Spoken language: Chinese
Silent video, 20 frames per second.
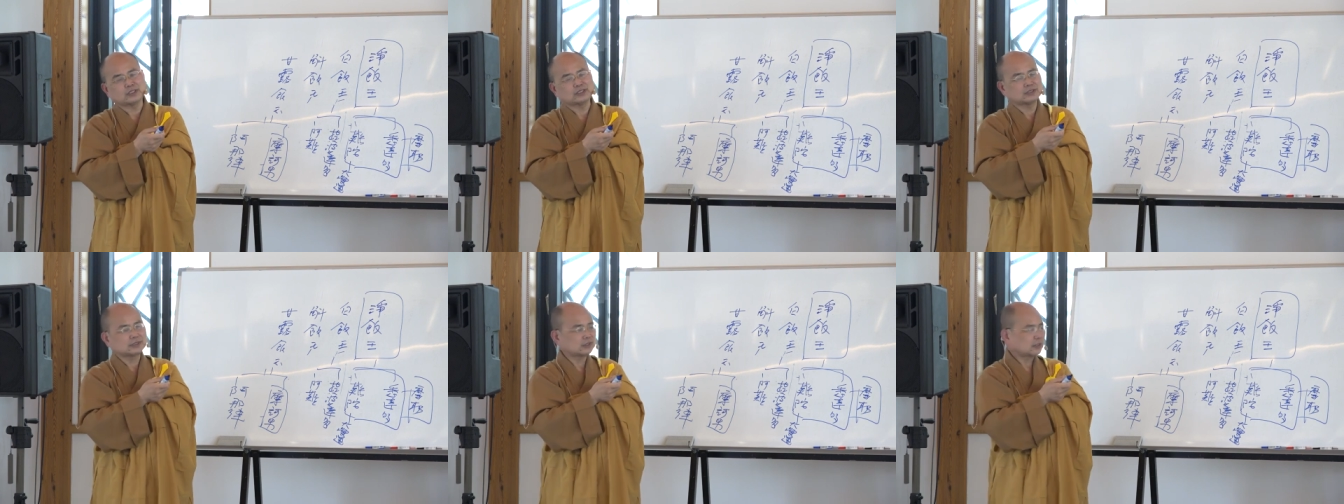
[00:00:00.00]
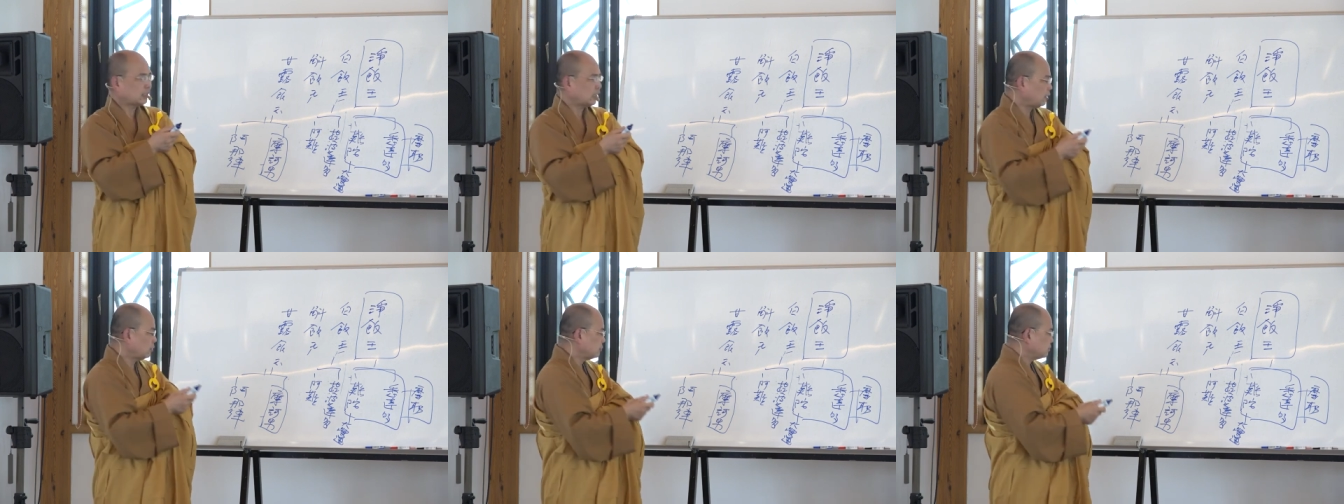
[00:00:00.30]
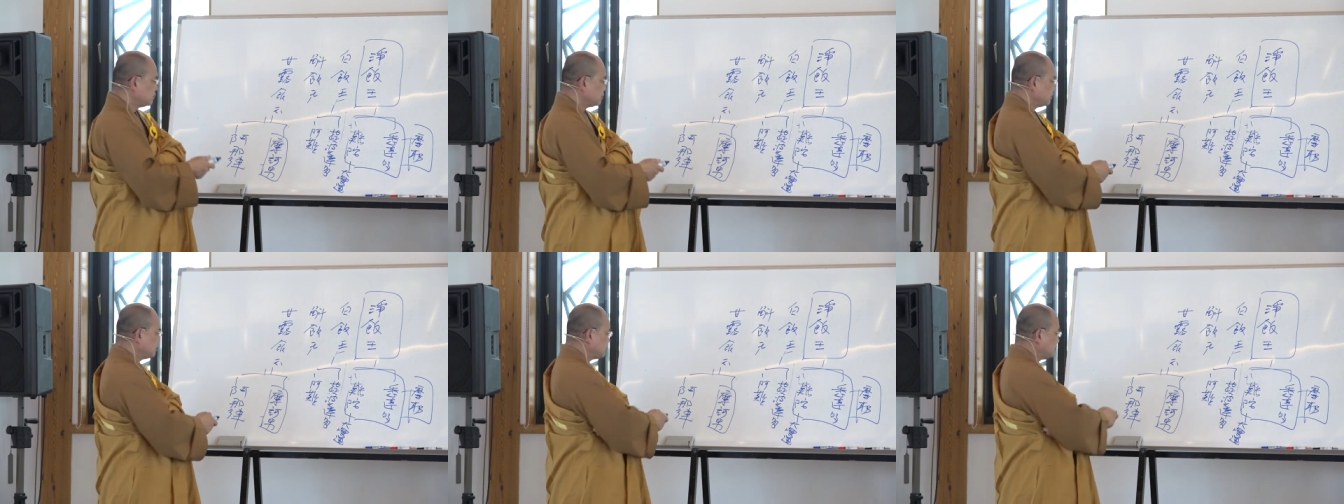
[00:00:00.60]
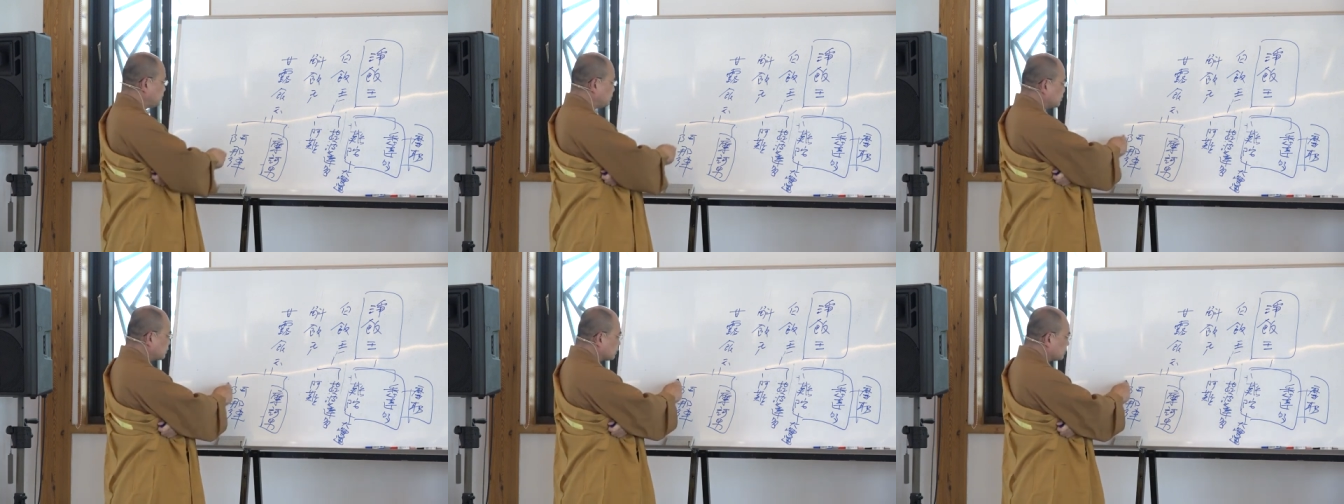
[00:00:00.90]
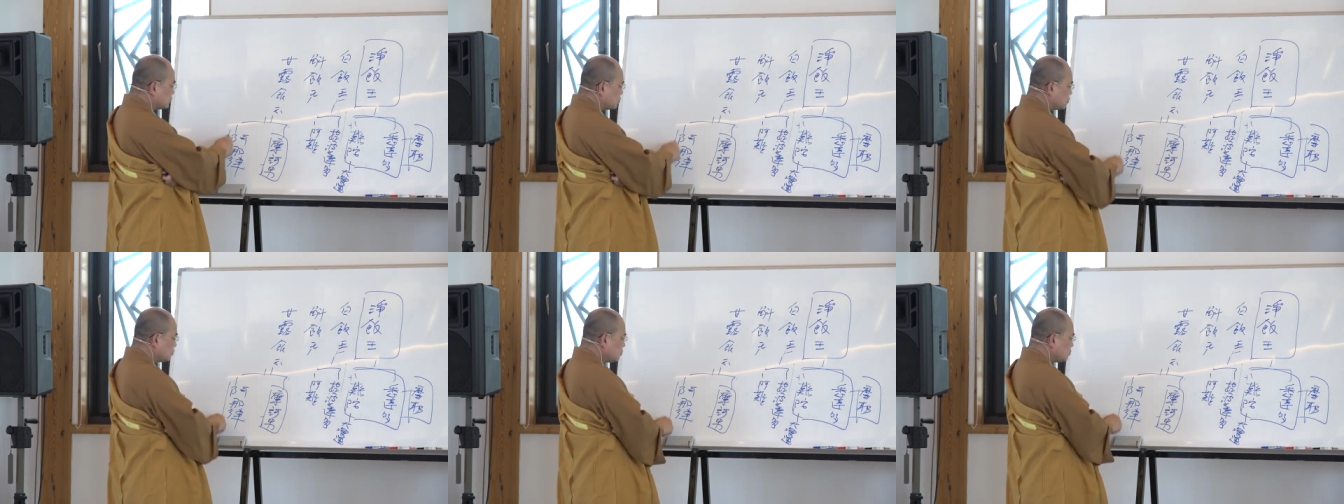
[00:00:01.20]
的。好，
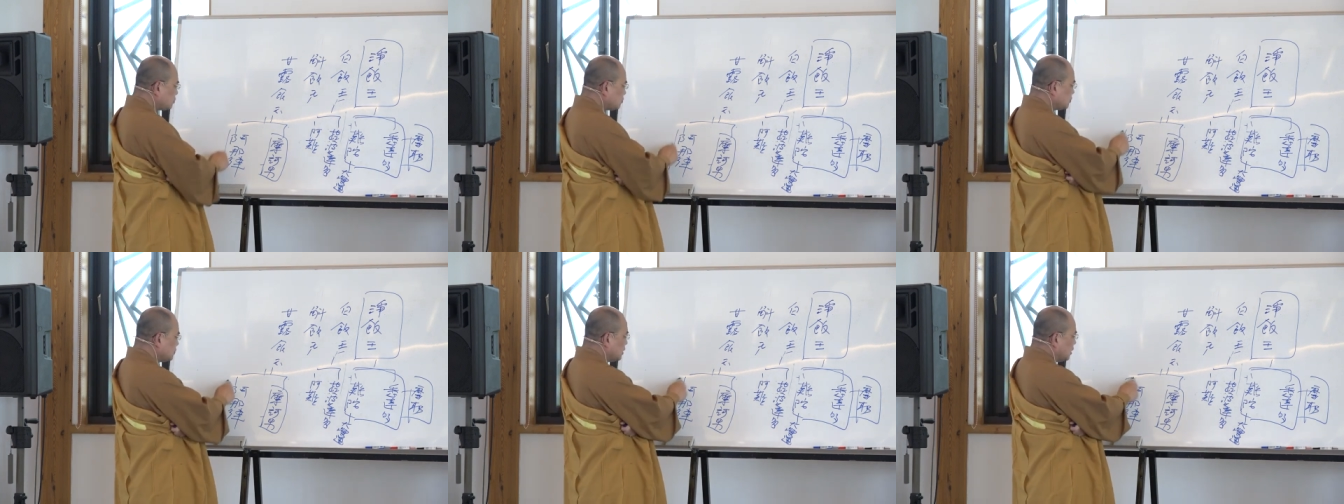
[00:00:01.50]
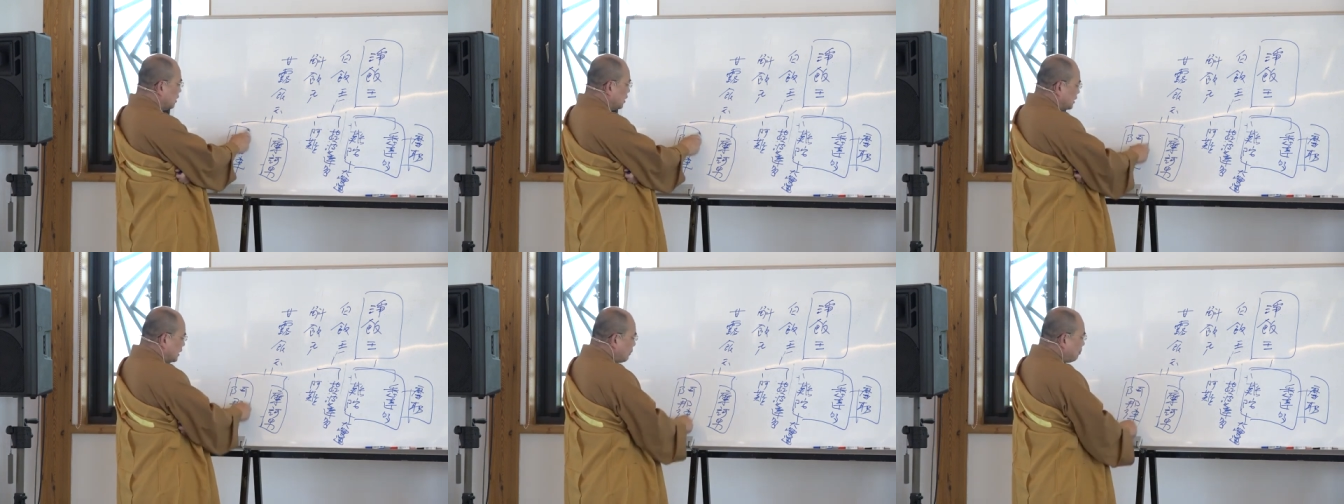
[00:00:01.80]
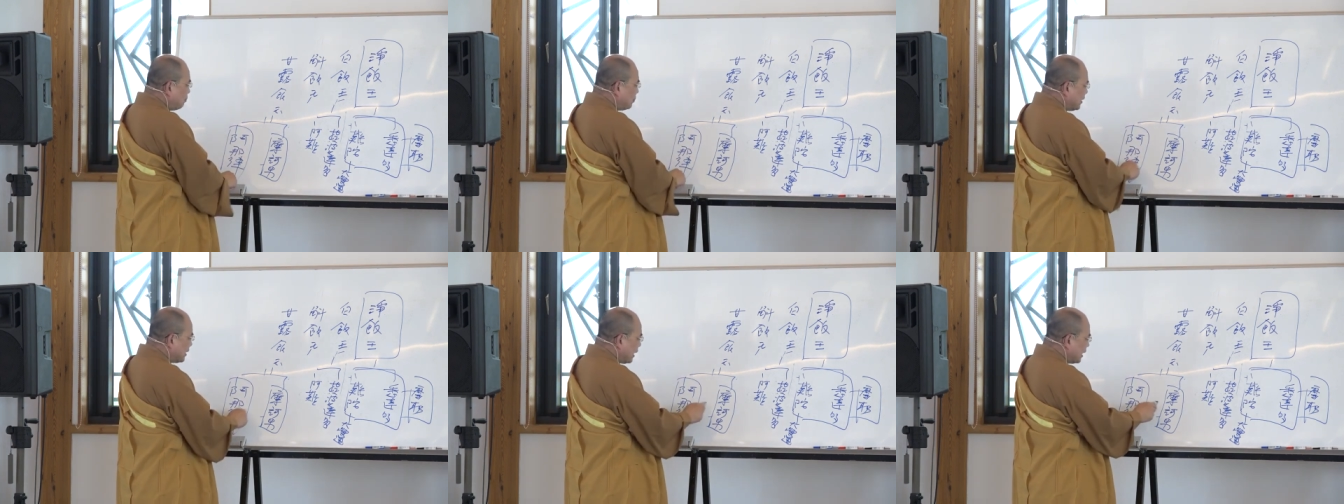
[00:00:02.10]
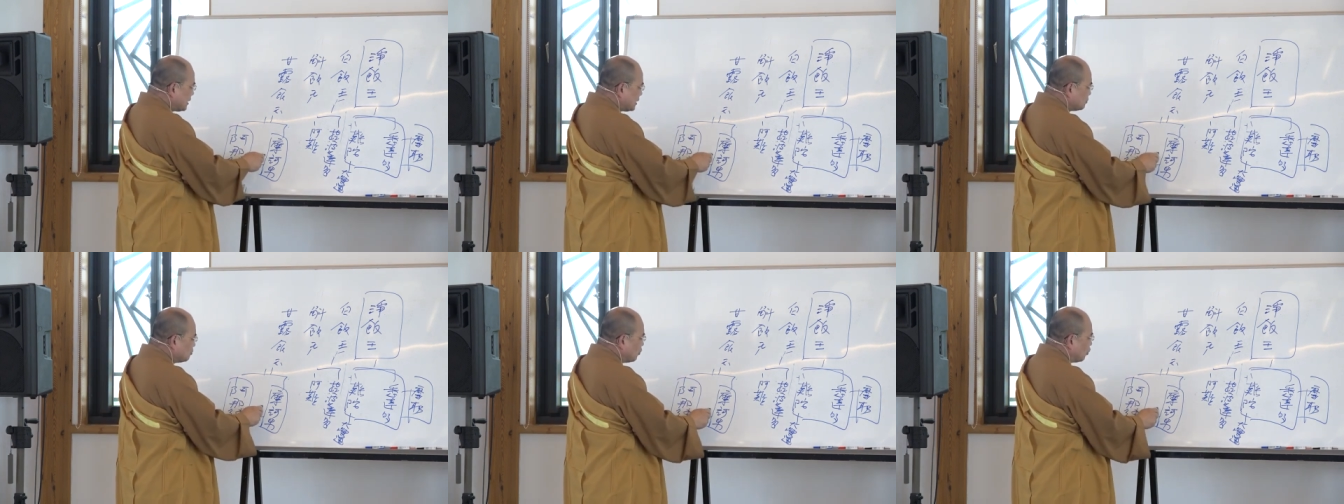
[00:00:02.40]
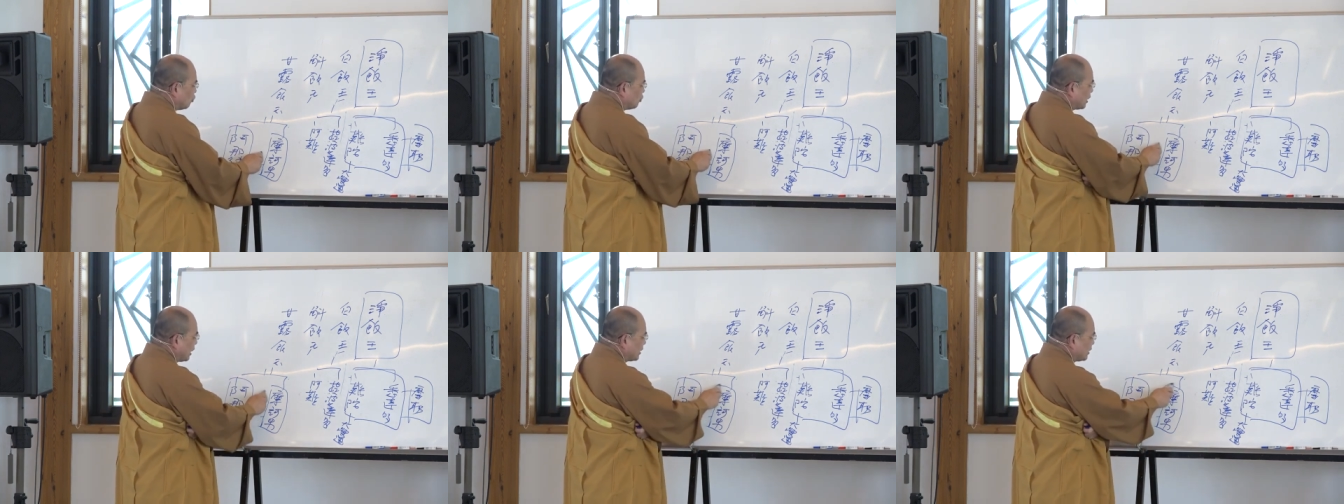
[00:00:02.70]
那本来是
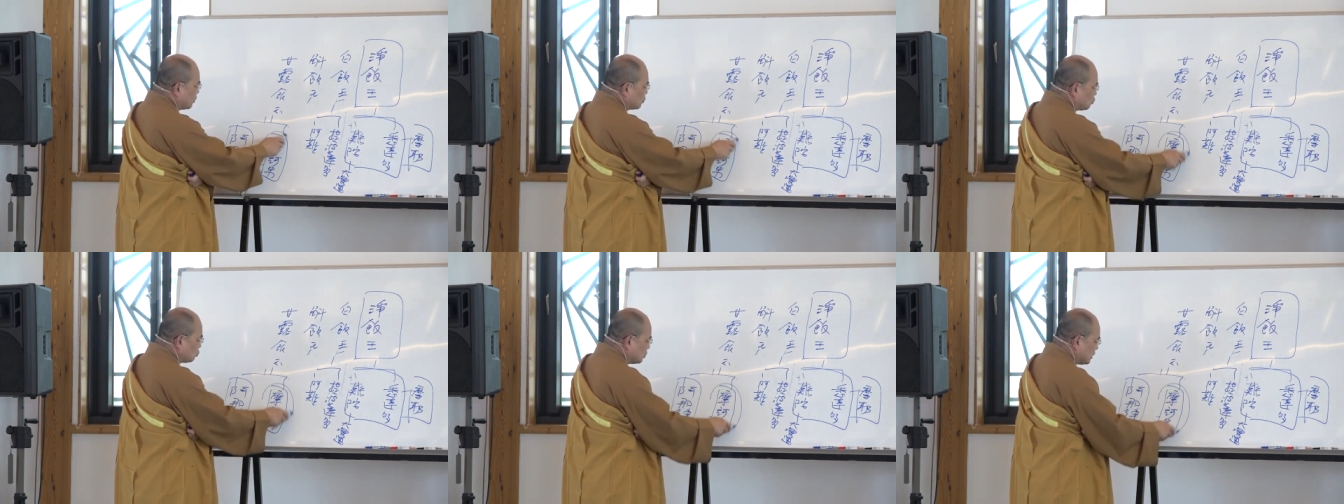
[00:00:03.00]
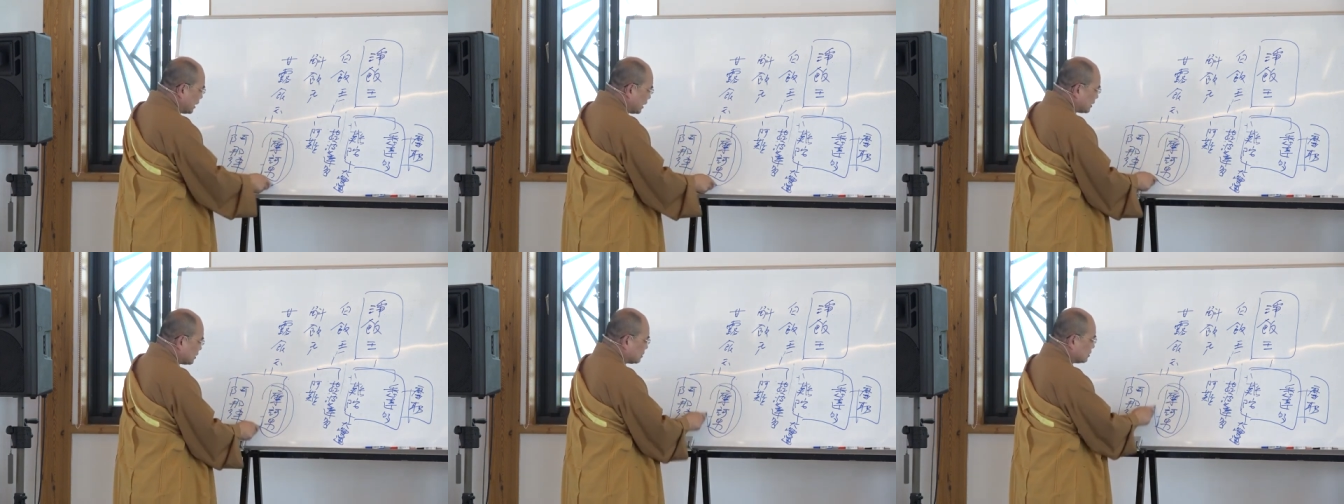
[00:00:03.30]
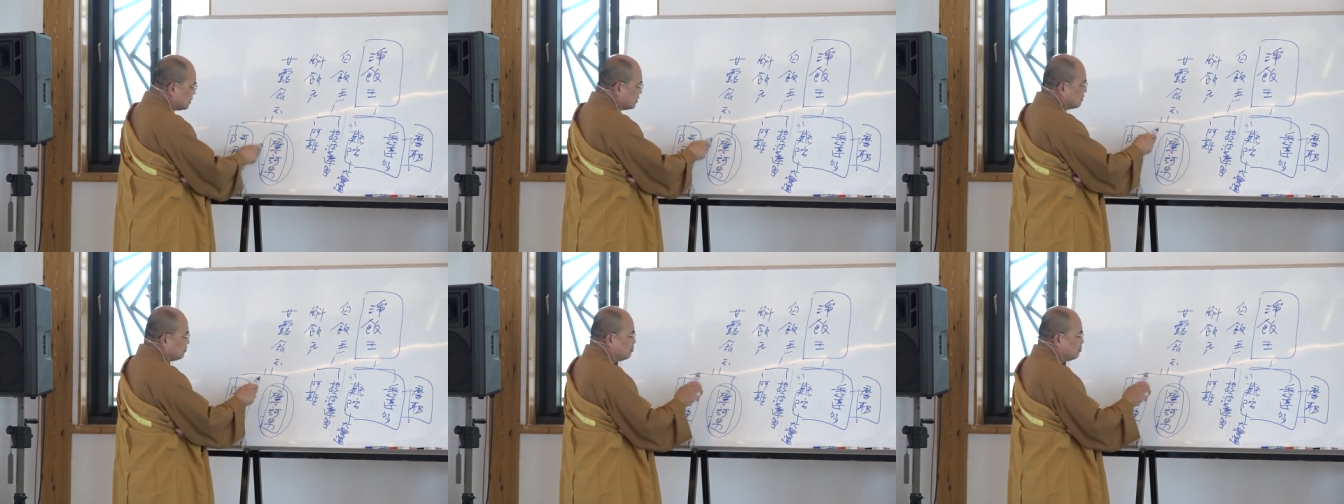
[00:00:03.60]
摩兰要出家的，